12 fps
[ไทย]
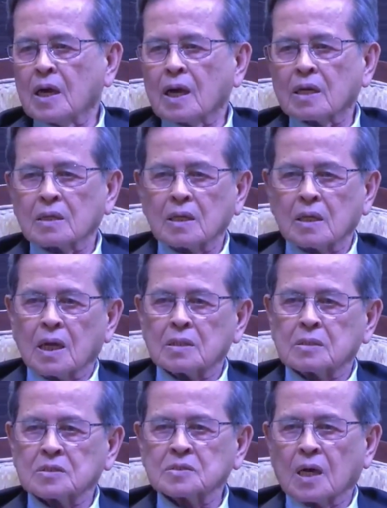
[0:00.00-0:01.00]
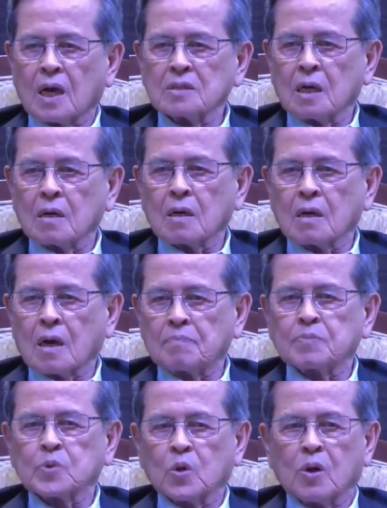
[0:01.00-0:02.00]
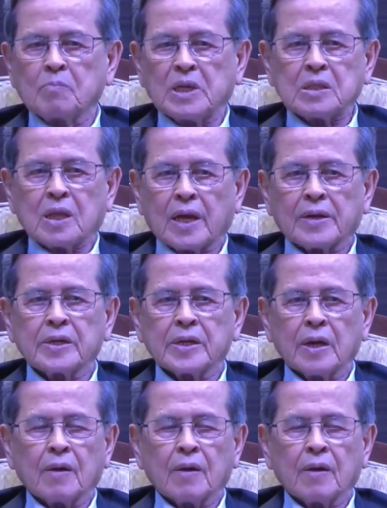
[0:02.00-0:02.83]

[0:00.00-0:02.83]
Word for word: ที่การศึกษายังกลับตัวไม่ทันเนี่ย